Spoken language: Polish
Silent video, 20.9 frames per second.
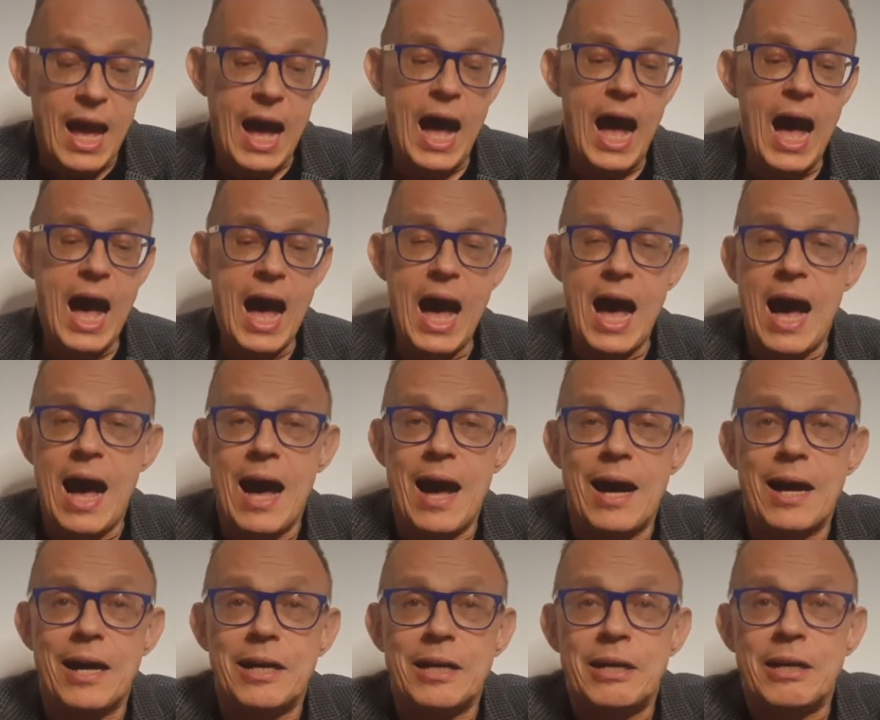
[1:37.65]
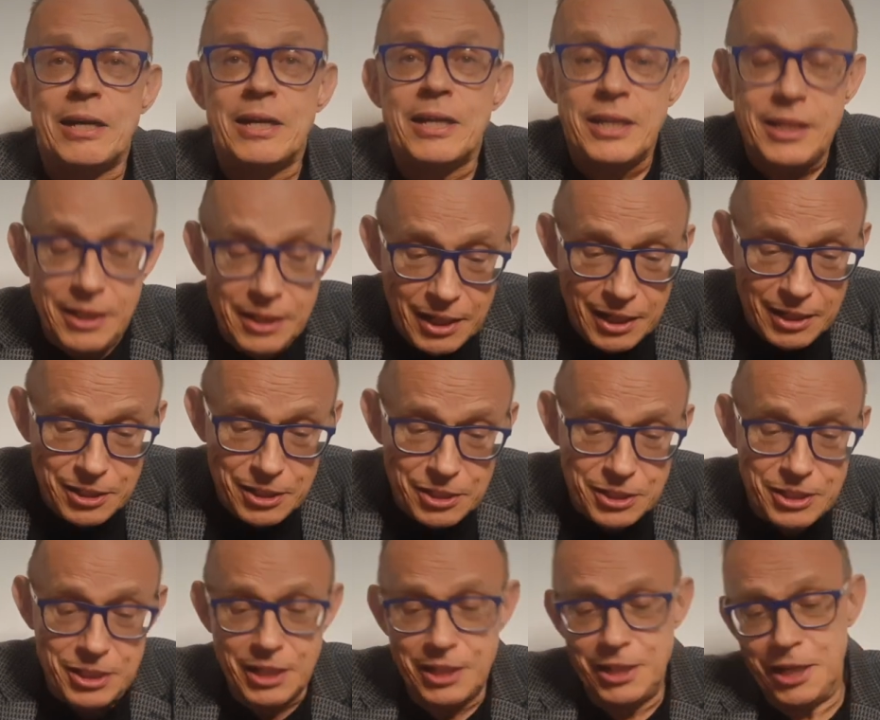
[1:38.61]
Ach, i
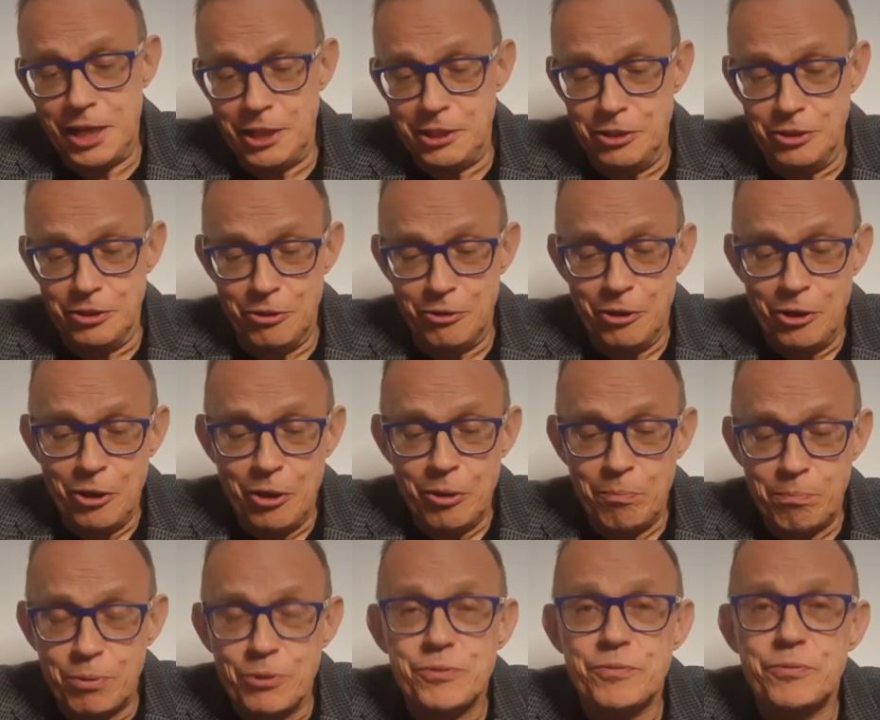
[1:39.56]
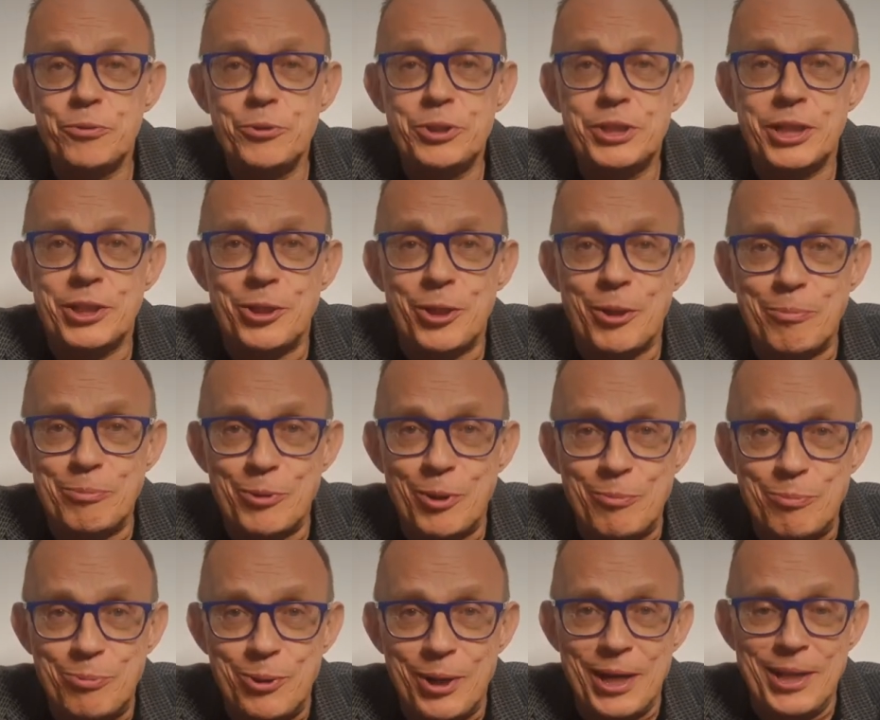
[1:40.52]
jeszcze jedno – Pozwólcie
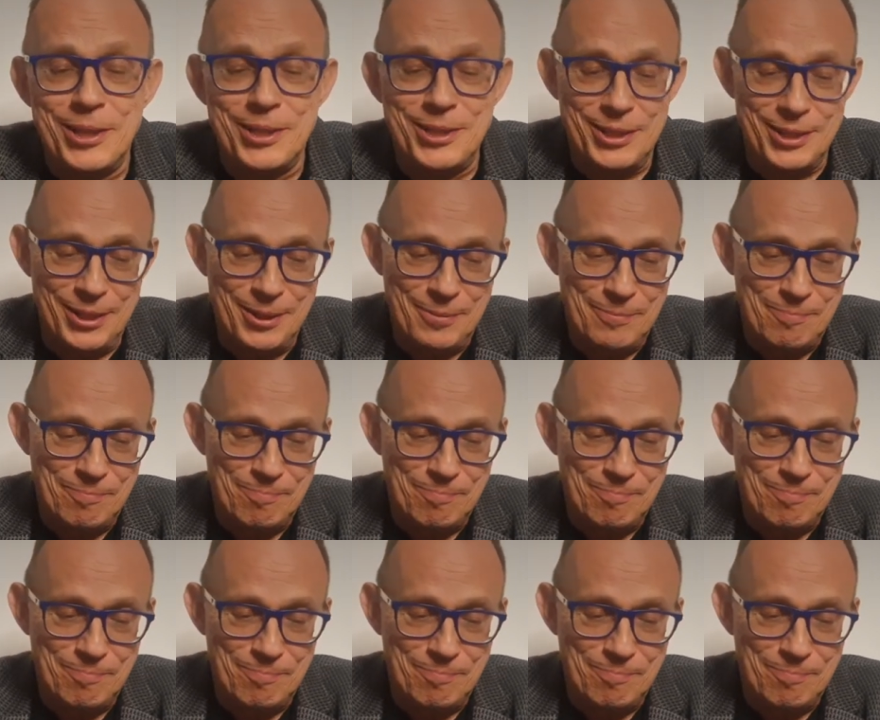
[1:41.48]
drobną puentę.